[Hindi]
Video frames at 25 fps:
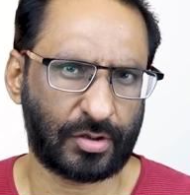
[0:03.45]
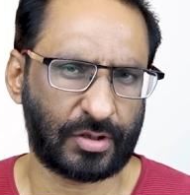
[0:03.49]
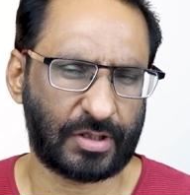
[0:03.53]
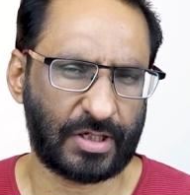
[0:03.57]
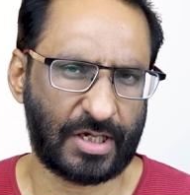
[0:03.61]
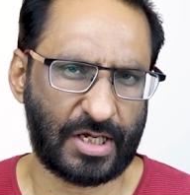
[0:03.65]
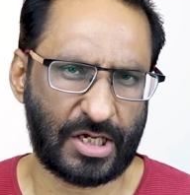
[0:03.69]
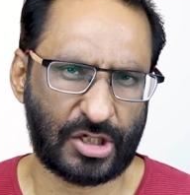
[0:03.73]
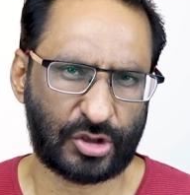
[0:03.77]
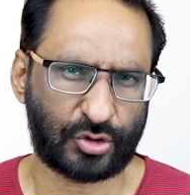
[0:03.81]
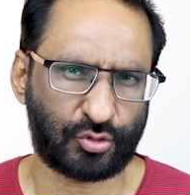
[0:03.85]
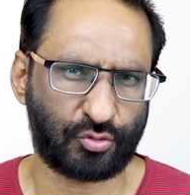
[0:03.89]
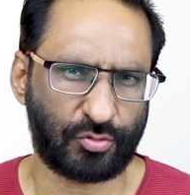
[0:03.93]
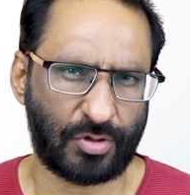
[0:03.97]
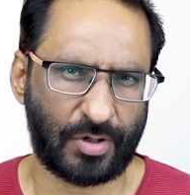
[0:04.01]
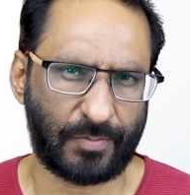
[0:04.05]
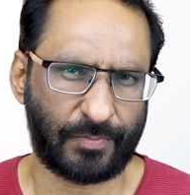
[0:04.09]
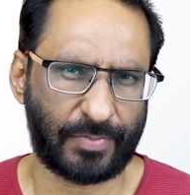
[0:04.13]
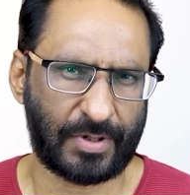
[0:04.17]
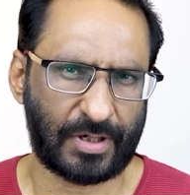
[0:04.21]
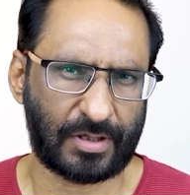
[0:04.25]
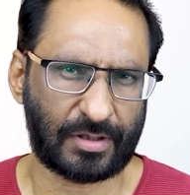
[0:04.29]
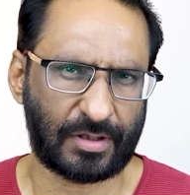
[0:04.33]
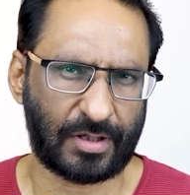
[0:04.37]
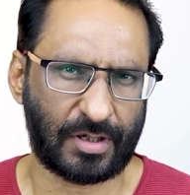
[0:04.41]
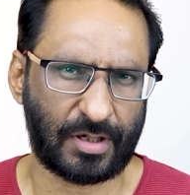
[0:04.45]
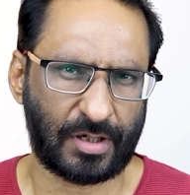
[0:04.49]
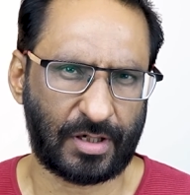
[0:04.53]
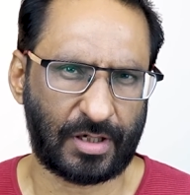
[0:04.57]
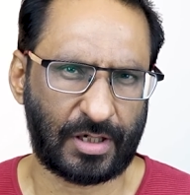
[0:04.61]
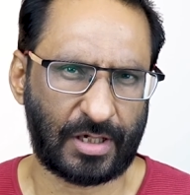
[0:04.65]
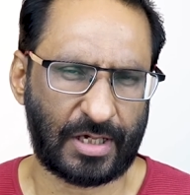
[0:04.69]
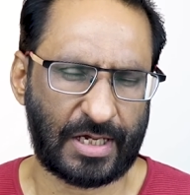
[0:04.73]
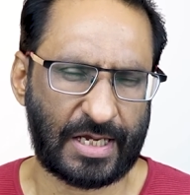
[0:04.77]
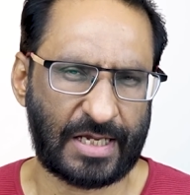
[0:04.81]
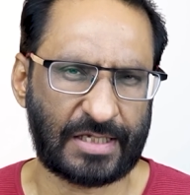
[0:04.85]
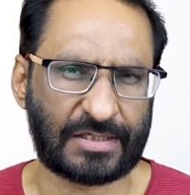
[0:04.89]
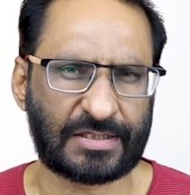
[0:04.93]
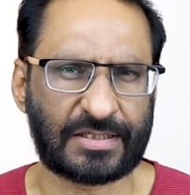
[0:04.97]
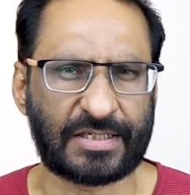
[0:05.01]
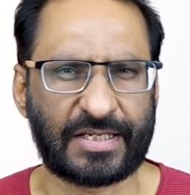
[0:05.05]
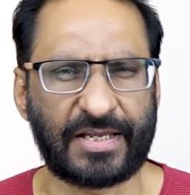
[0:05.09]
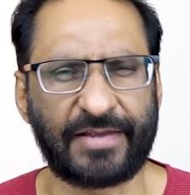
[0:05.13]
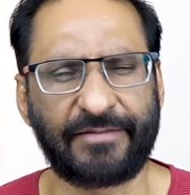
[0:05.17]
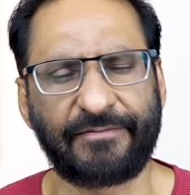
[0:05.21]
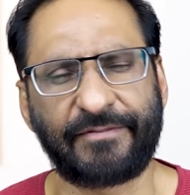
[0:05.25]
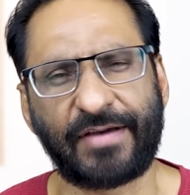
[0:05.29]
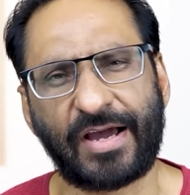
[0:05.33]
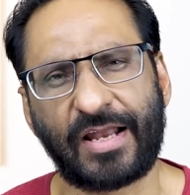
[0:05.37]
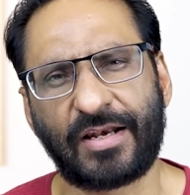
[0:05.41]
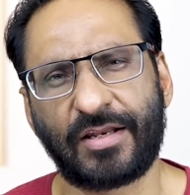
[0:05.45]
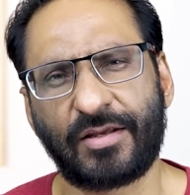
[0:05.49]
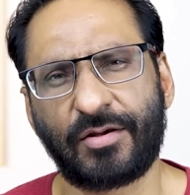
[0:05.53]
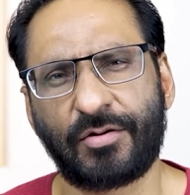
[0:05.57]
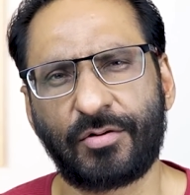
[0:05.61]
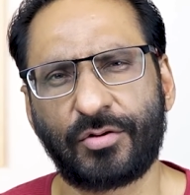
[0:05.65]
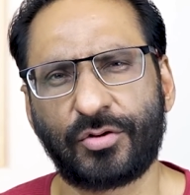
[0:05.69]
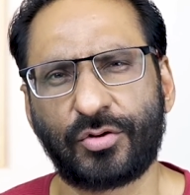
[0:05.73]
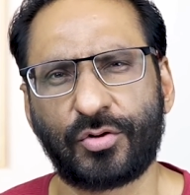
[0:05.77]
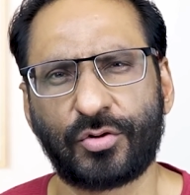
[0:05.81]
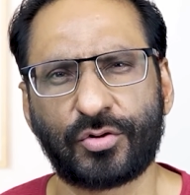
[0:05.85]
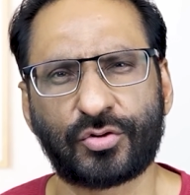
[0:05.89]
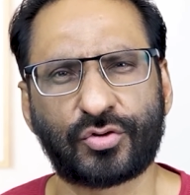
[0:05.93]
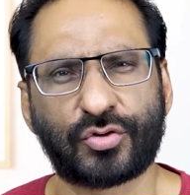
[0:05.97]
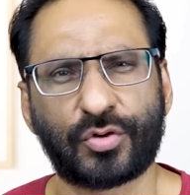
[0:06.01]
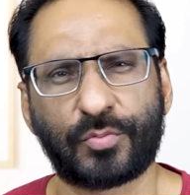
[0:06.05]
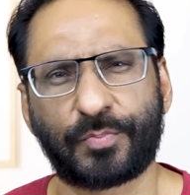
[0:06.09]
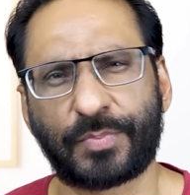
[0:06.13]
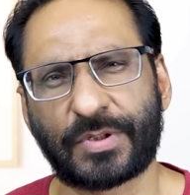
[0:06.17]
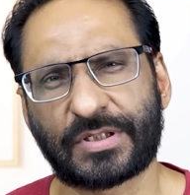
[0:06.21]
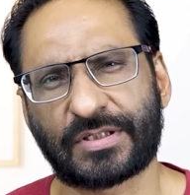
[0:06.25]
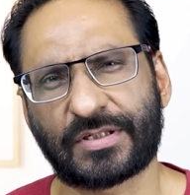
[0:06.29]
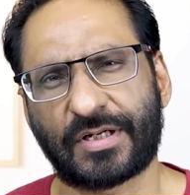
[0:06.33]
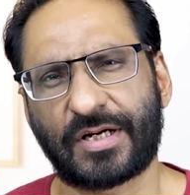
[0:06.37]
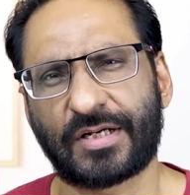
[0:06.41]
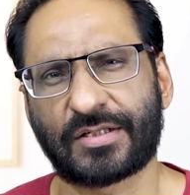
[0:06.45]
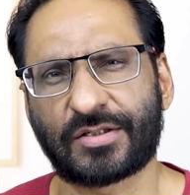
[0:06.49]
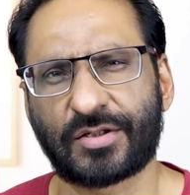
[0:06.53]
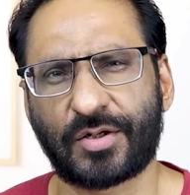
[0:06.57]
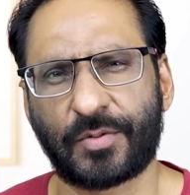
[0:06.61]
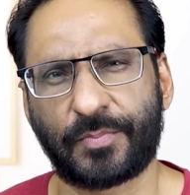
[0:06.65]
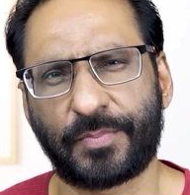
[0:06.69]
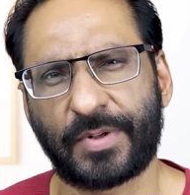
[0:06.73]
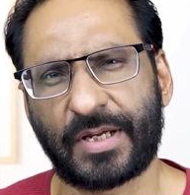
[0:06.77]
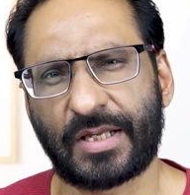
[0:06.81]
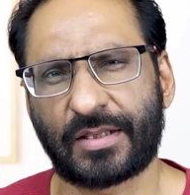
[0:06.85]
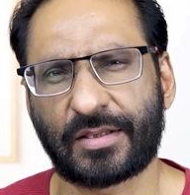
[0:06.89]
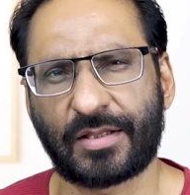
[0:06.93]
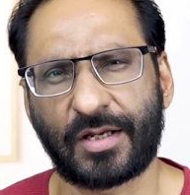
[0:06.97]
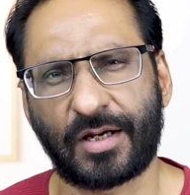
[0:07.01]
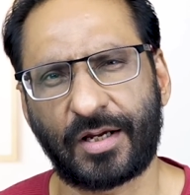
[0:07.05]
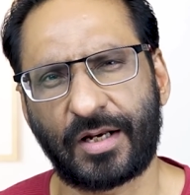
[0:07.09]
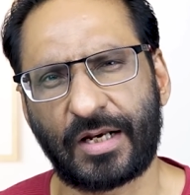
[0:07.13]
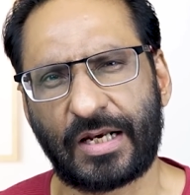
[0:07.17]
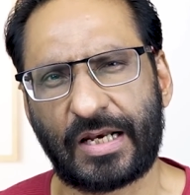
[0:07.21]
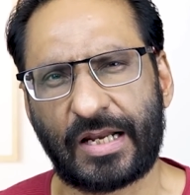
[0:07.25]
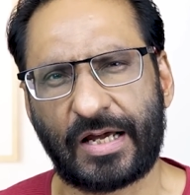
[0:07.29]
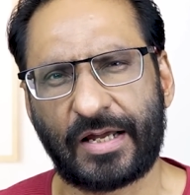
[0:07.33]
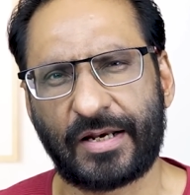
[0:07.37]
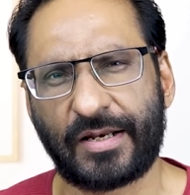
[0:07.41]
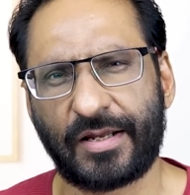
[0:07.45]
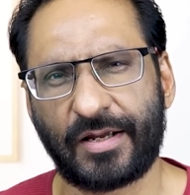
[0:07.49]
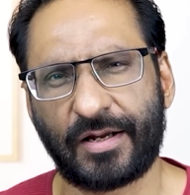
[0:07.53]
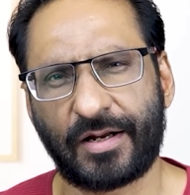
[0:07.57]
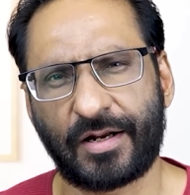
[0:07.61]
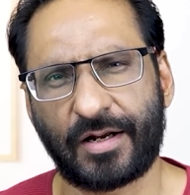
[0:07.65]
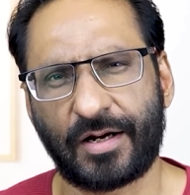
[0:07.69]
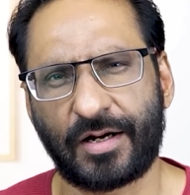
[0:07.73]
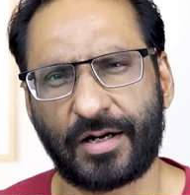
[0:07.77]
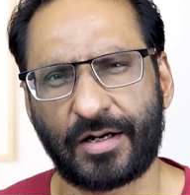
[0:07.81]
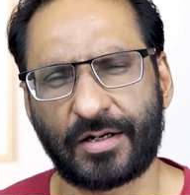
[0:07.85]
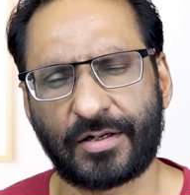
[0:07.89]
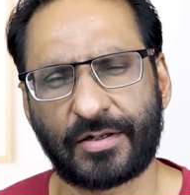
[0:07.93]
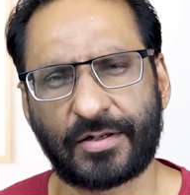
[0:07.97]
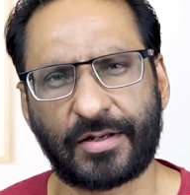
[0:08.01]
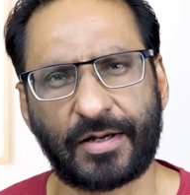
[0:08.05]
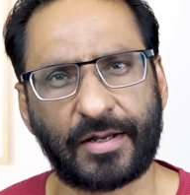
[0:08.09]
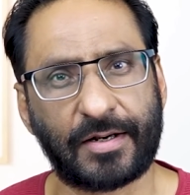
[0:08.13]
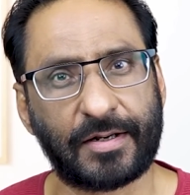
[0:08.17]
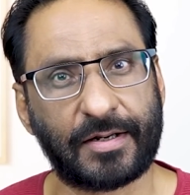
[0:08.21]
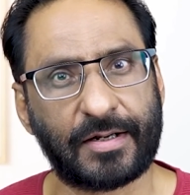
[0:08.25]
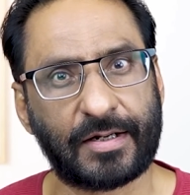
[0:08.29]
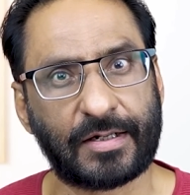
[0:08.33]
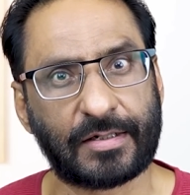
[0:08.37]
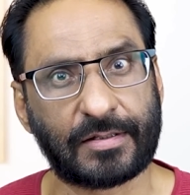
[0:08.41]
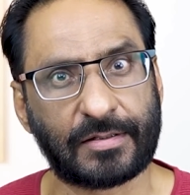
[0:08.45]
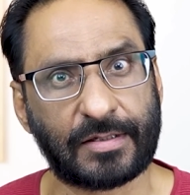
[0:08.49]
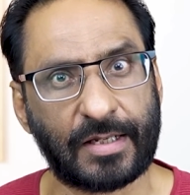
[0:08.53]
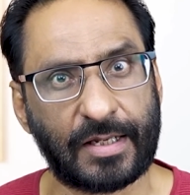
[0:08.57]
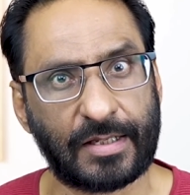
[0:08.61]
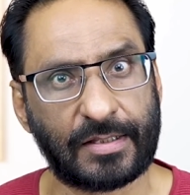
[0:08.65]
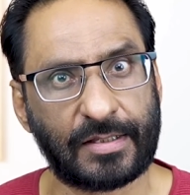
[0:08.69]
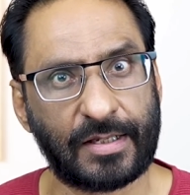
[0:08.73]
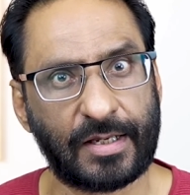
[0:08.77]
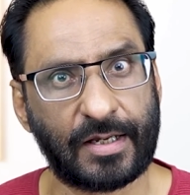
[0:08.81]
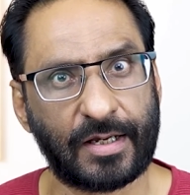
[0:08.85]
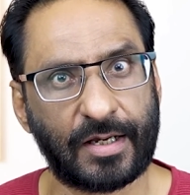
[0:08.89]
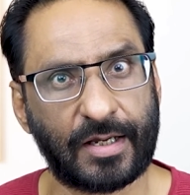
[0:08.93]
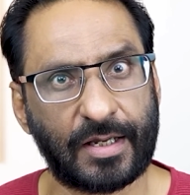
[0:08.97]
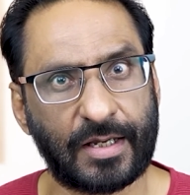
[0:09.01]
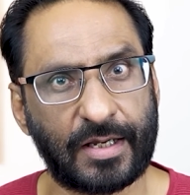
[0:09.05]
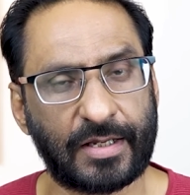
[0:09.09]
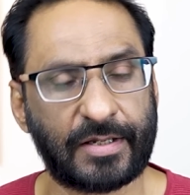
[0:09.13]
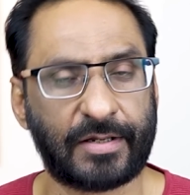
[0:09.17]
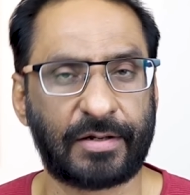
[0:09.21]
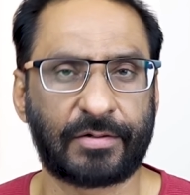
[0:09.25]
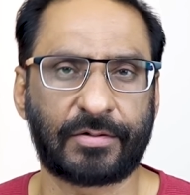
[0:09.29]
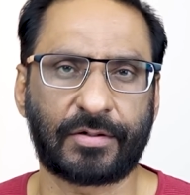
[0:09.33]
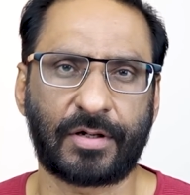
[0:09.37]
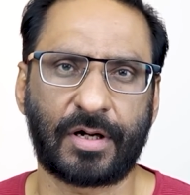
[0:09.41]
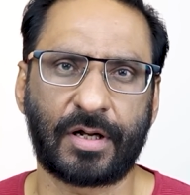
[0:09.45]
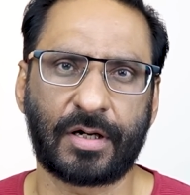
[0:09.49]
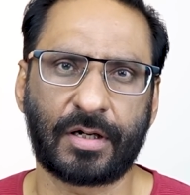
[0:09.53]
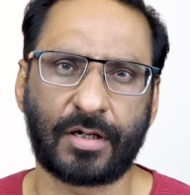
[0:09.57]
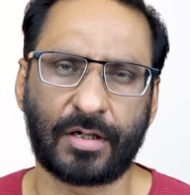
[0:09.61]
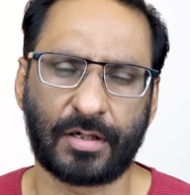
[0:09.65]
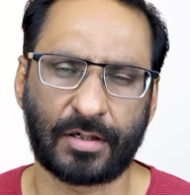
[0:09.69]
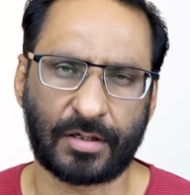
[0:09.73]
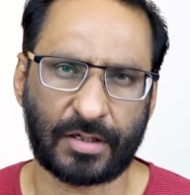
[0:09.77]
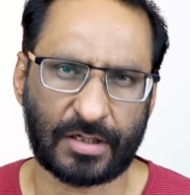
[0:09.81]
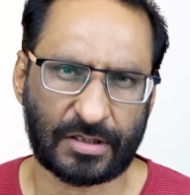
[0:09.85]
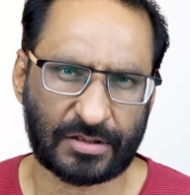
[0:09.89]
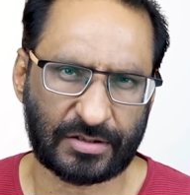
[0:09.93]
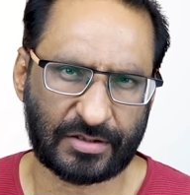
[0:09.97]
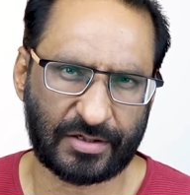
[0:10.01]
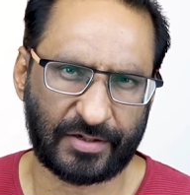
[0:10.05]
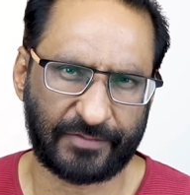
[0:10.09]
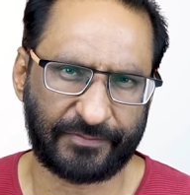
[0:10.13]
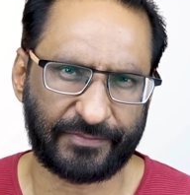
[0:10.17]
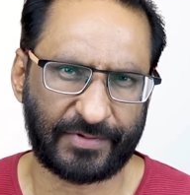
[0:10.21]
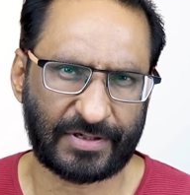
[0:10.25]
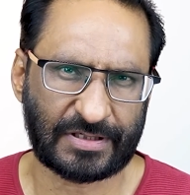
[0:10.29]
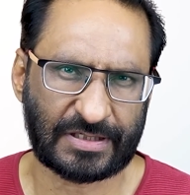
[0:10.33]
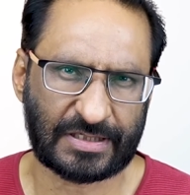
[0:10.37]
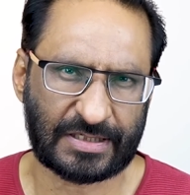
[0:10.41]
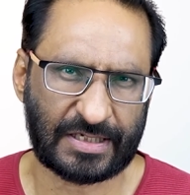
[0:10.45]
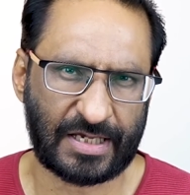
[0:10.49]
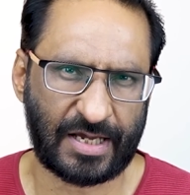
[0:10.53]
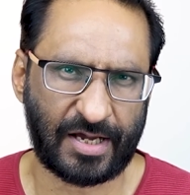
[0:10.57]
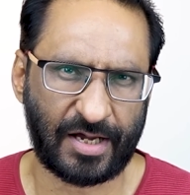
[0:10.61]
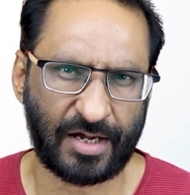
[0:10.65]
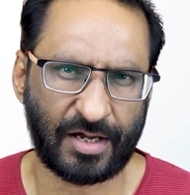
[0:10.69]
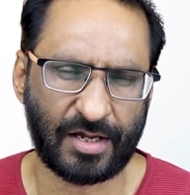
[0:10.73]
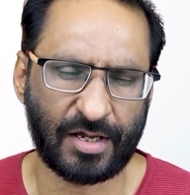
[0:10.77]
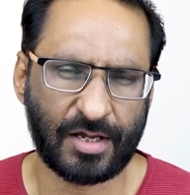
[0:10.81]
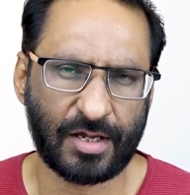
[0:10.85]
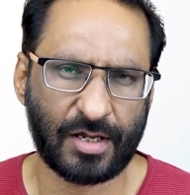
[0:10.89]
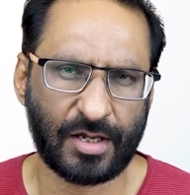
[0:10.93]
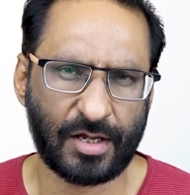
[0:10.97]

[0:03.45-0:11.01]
30 नवंबर तक इसकी वैल्यू 250 रुपए तक लाने का टारगेट दे दिया गया ये टारगेट किसने फिक्स किया है